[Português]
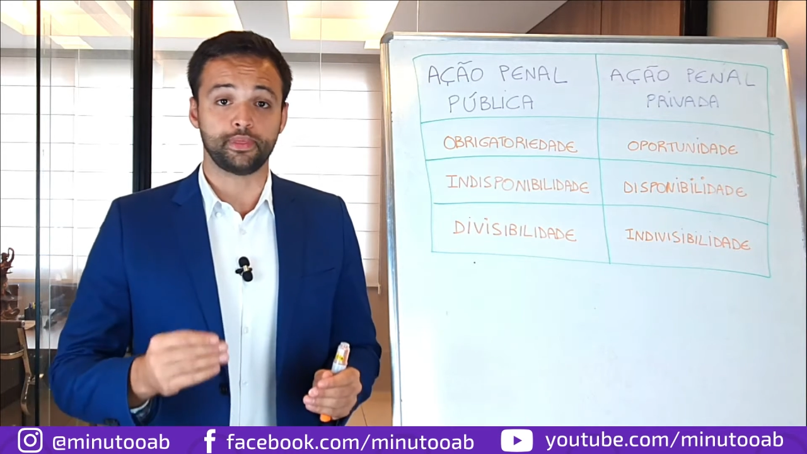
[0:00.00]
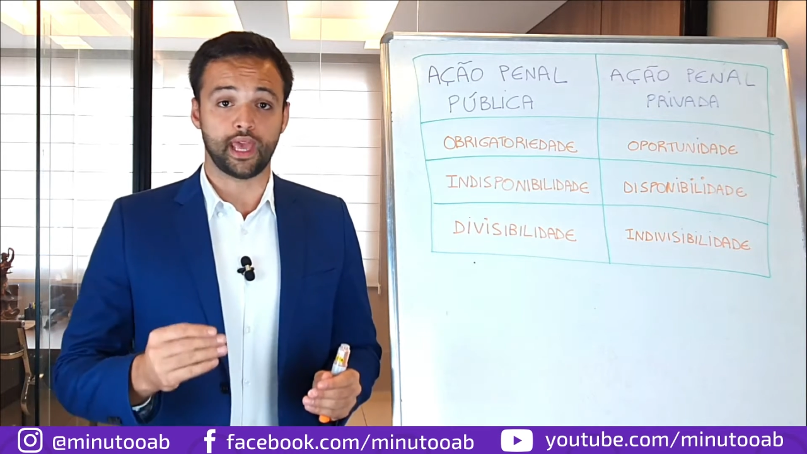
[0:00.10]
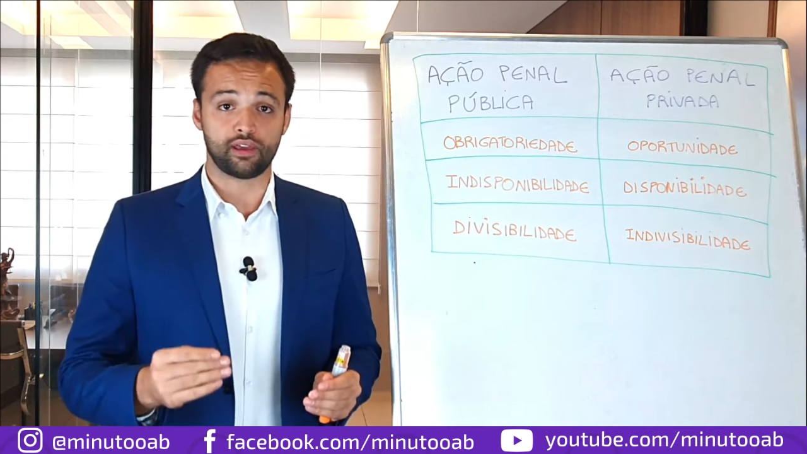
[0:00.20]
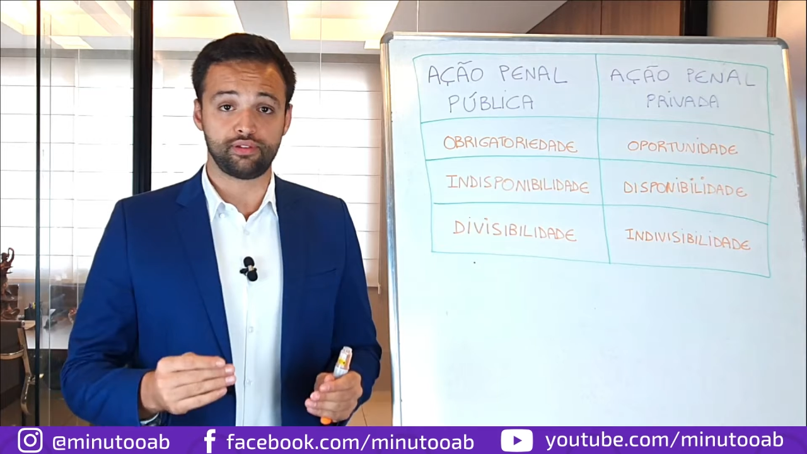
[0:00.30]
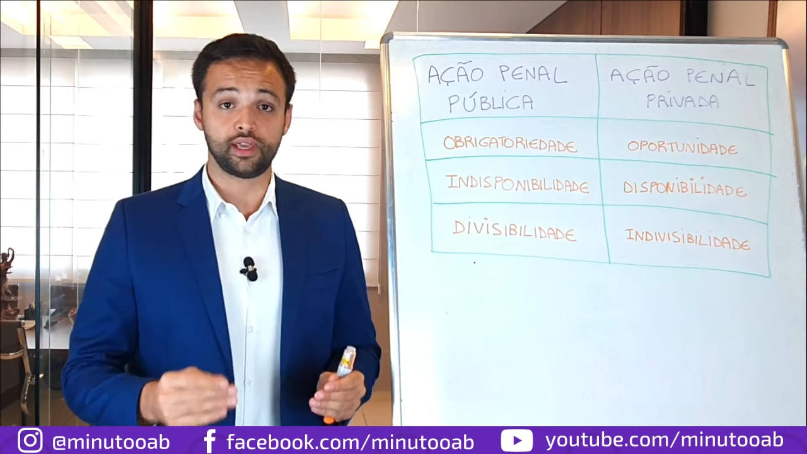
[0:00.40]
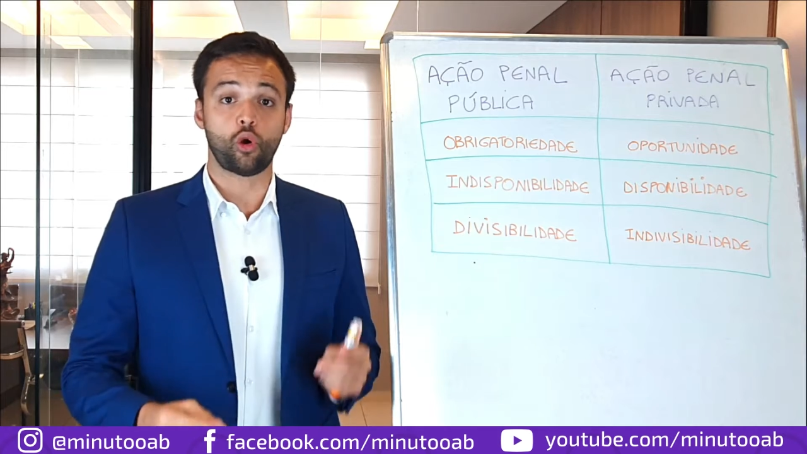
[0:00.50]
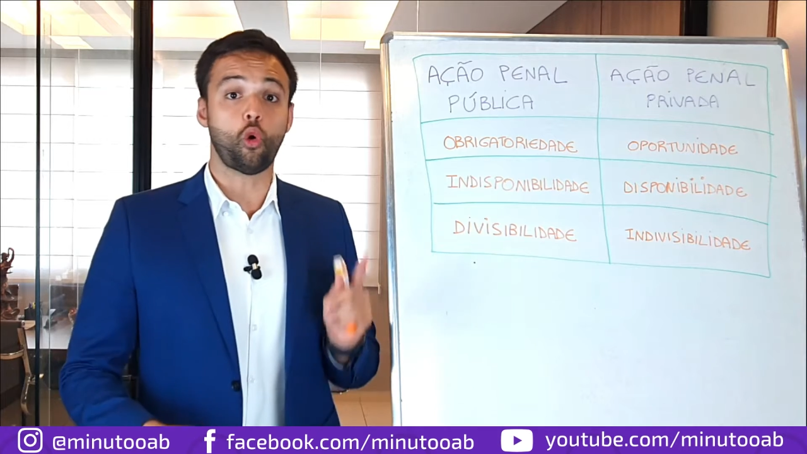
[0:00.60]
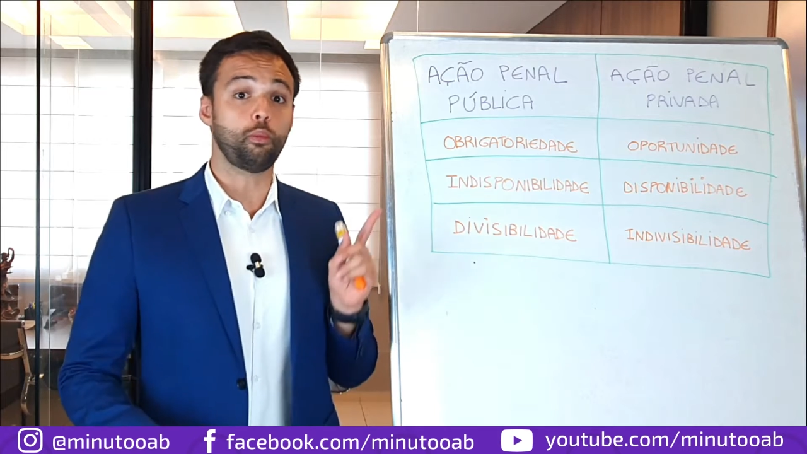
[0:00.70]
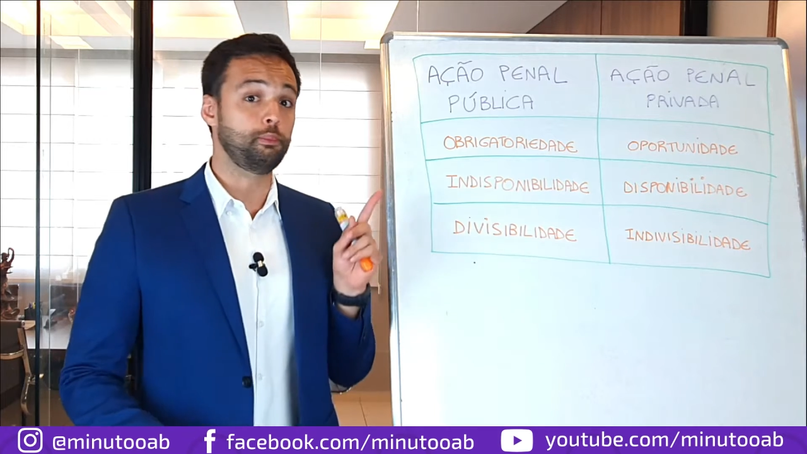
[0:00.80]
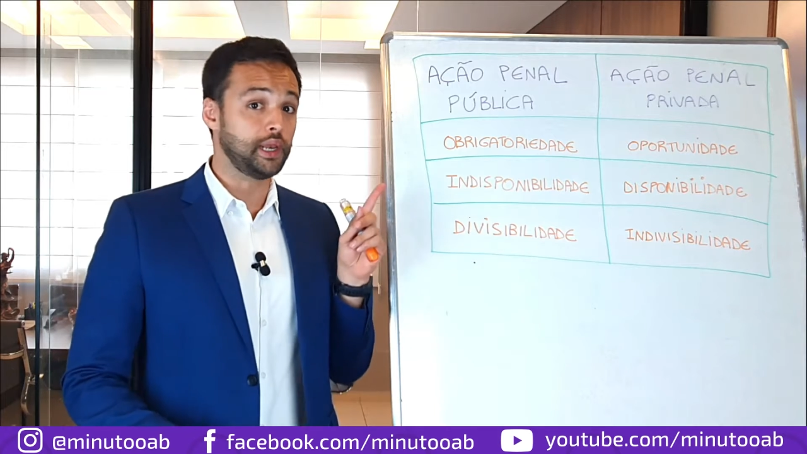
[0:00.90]
deve
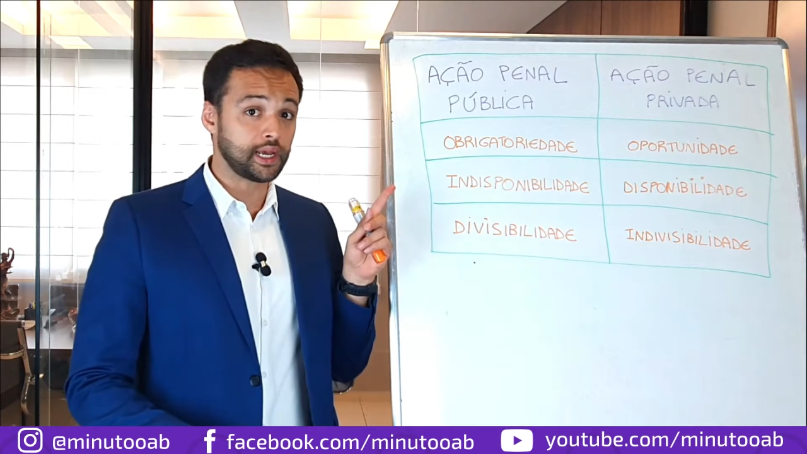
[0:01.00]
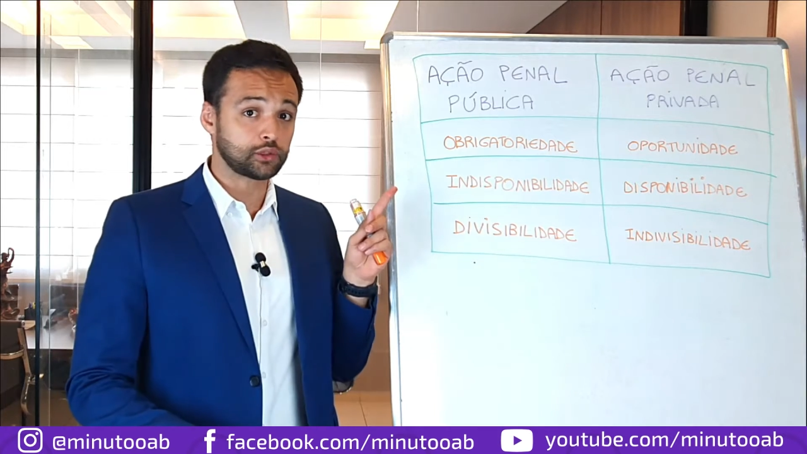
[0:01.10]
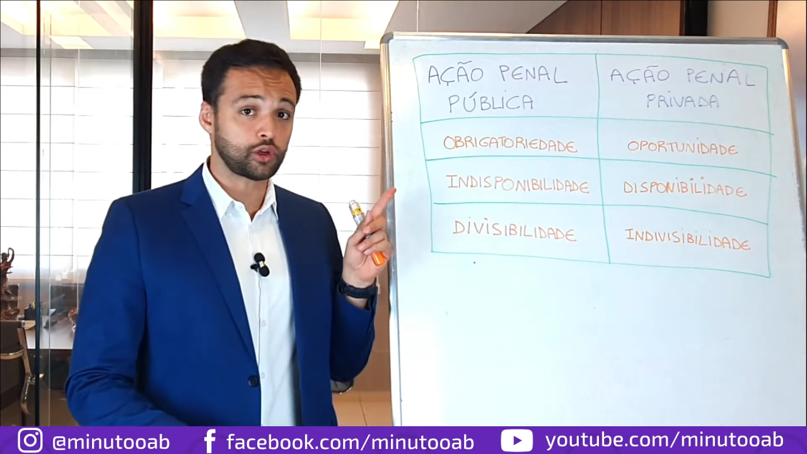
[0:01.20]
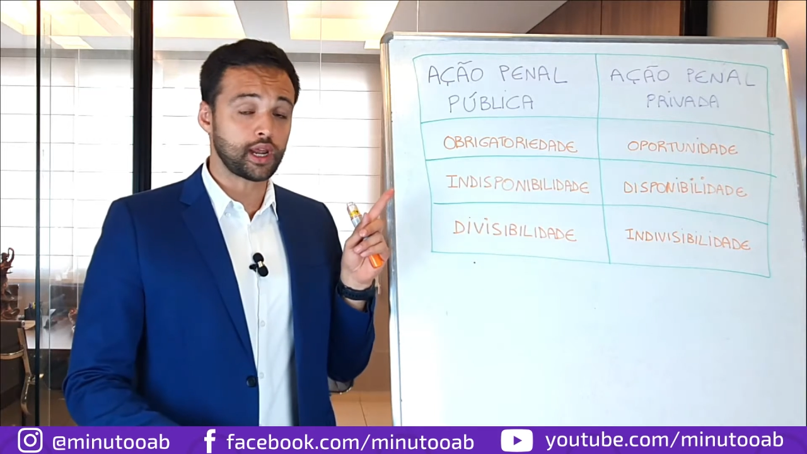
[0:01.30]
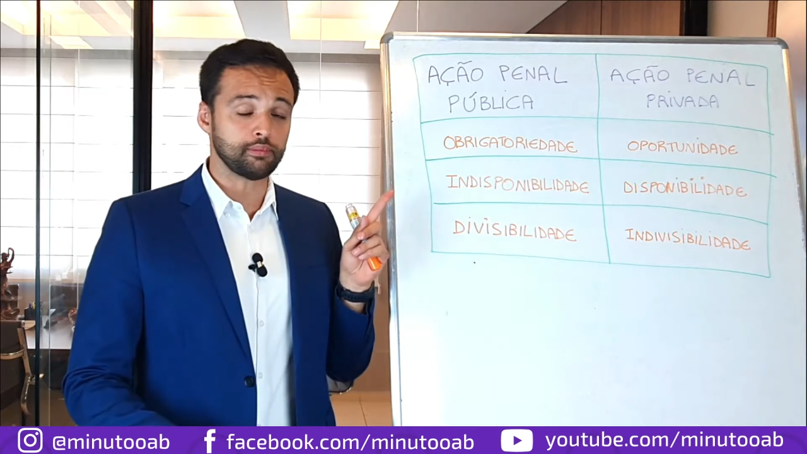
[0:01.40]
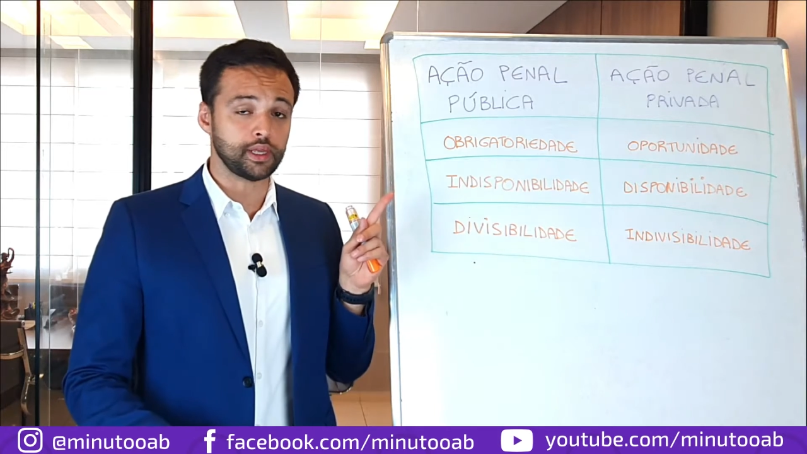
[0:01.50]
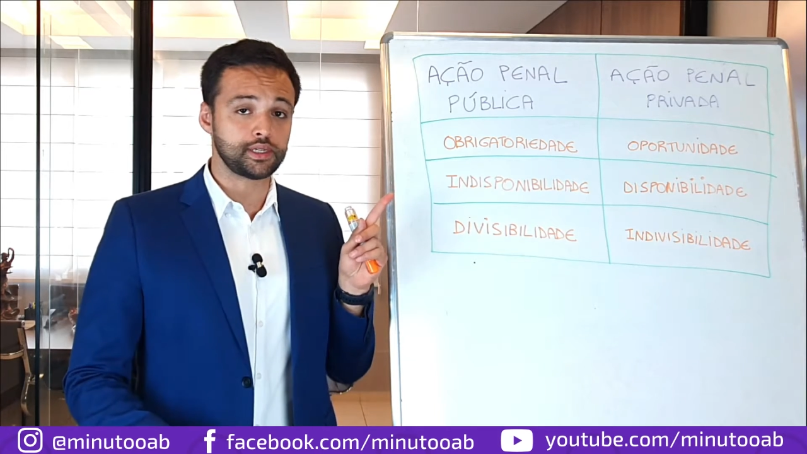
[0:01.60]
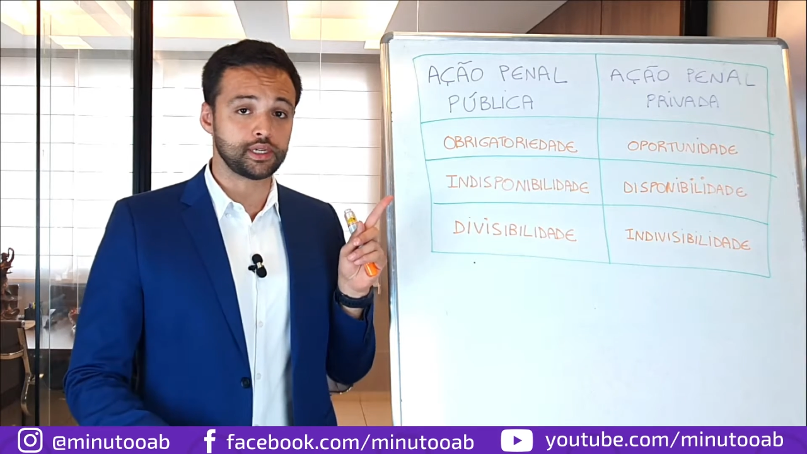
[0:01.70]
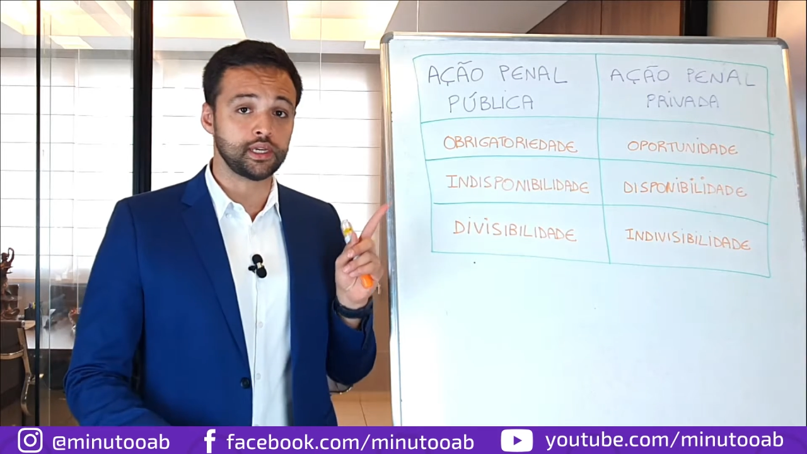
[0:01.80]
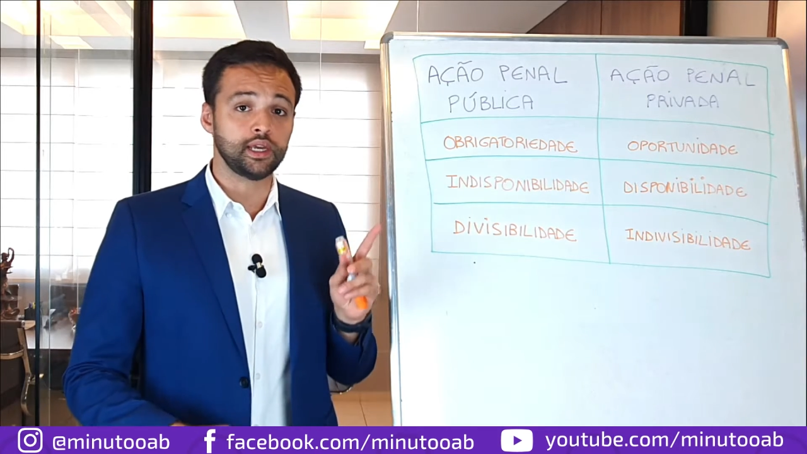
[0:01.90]

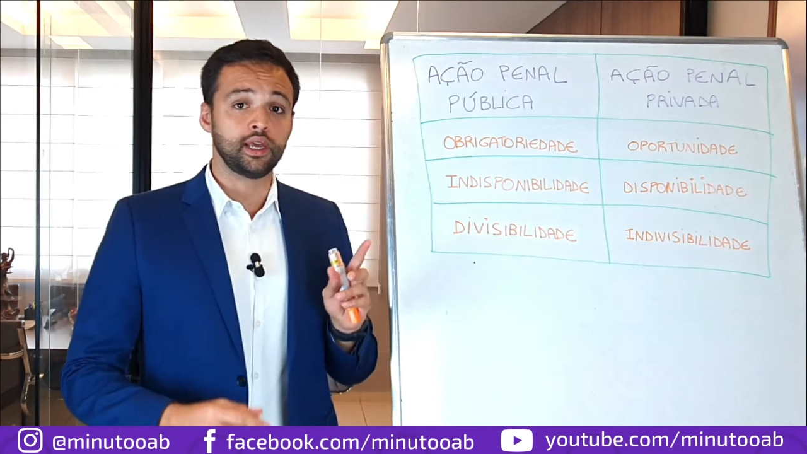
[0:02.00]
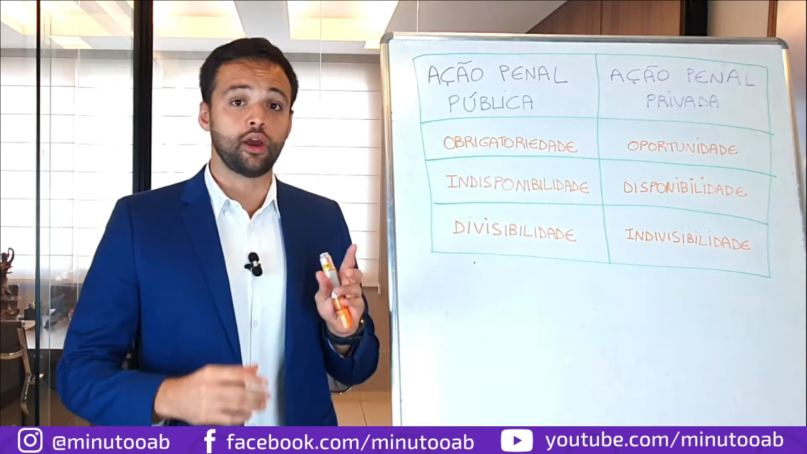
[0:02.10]
obrigatoriamente